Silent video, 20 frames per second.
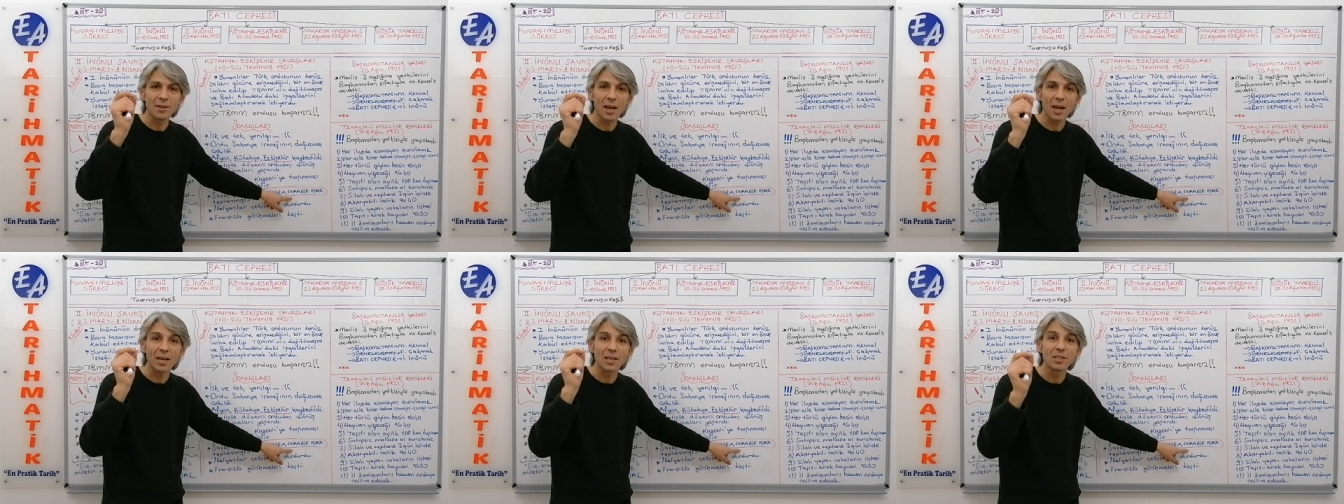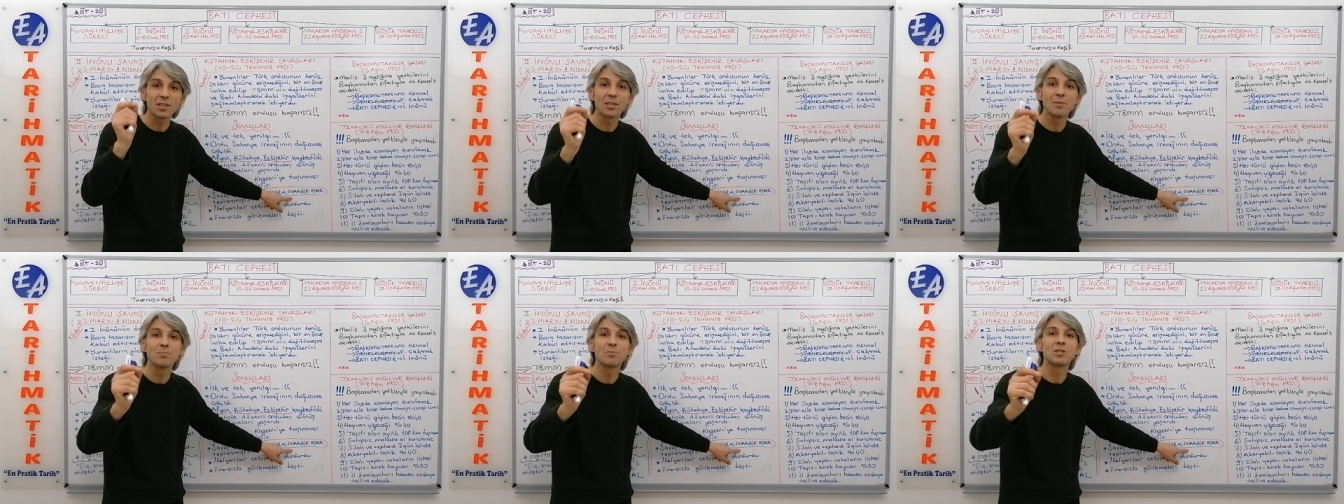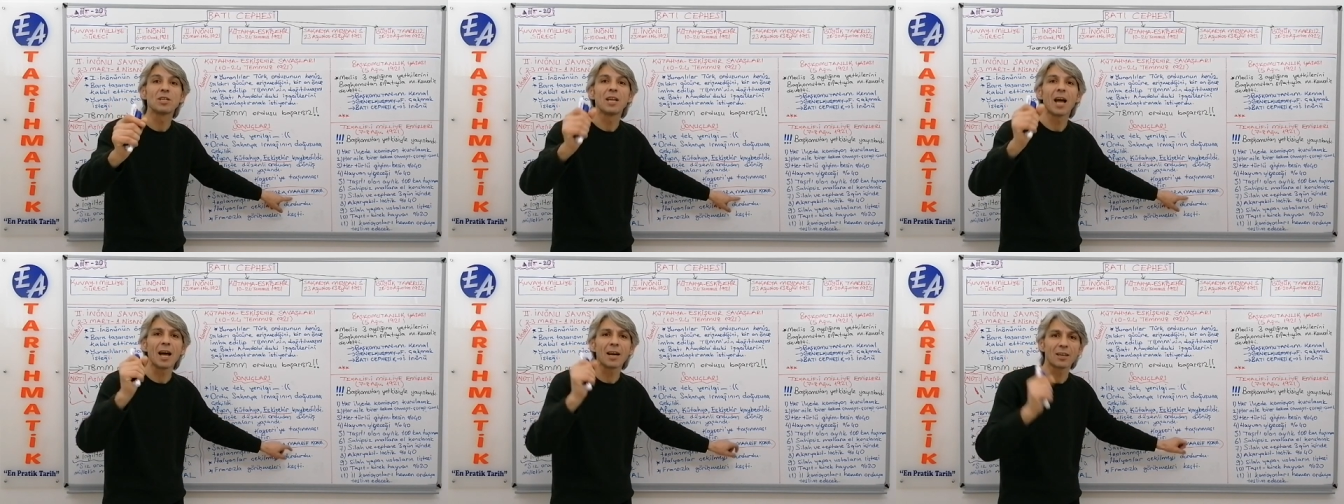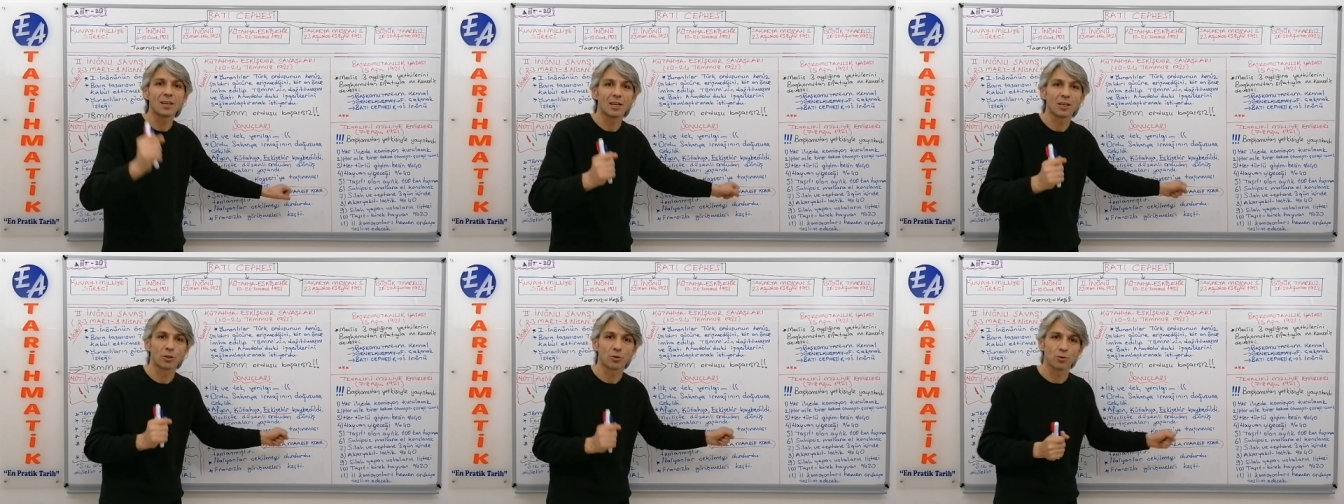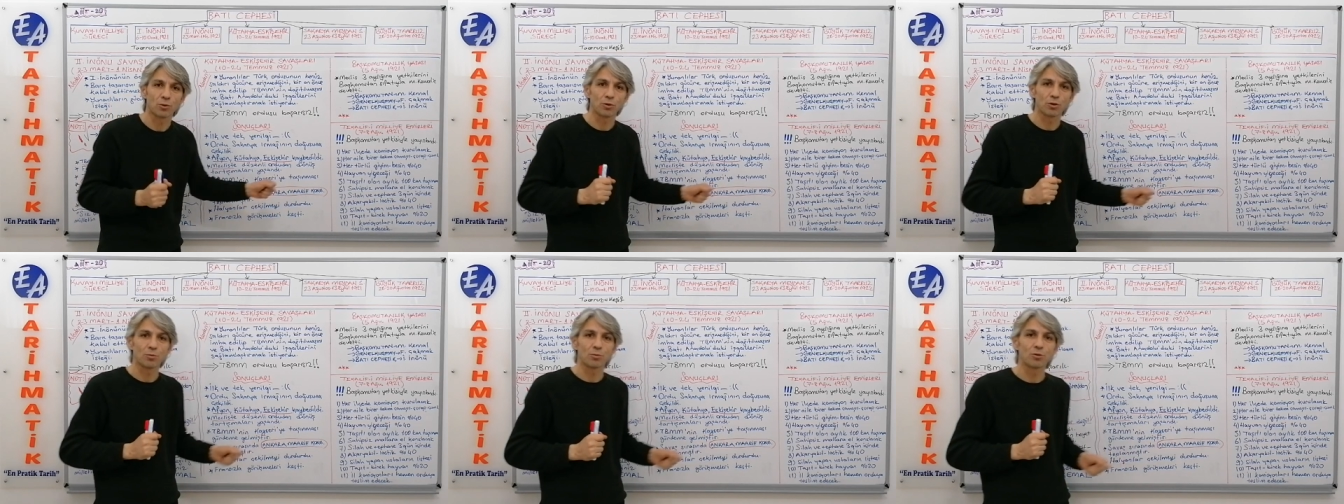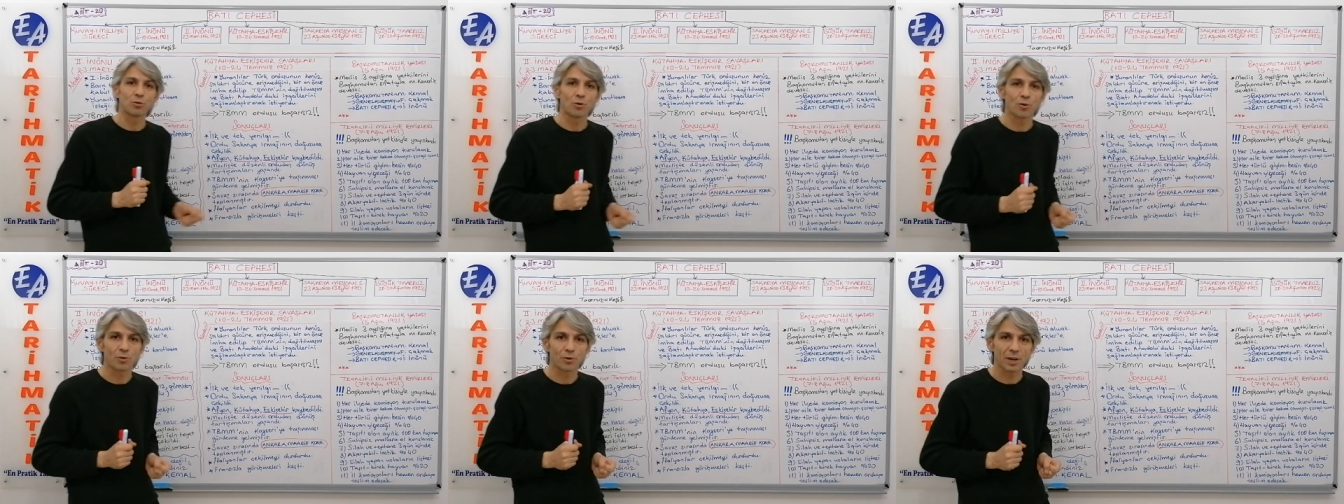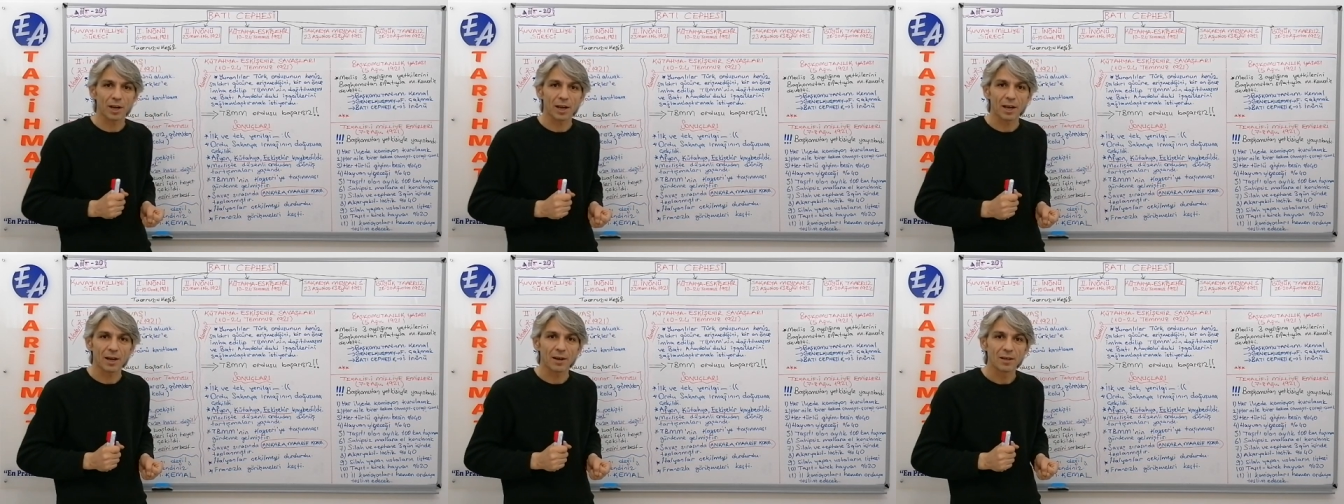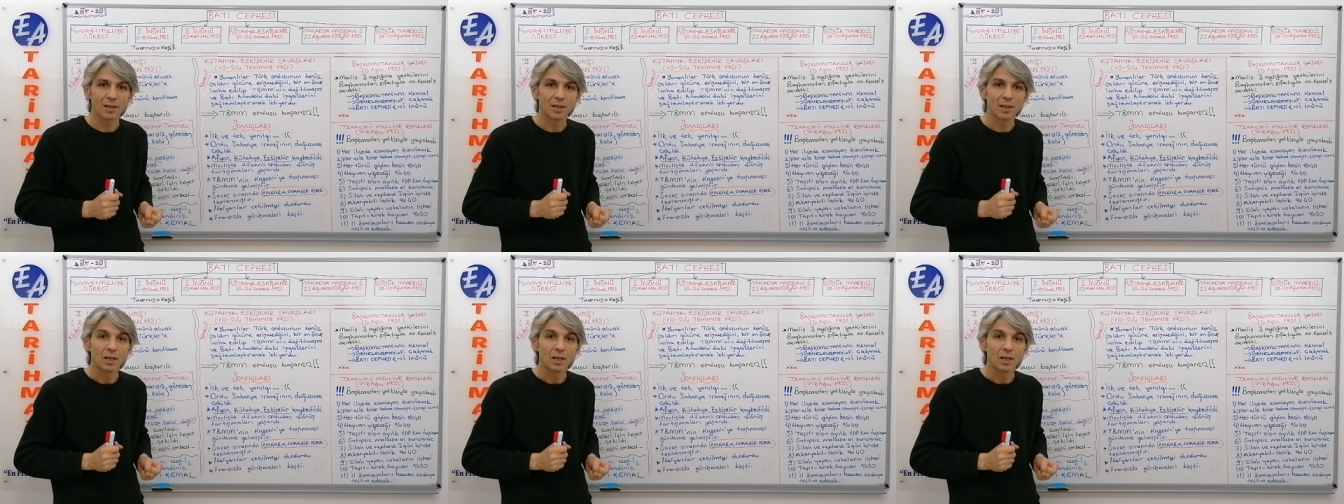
eğitimciler katılıyor bu kongreye.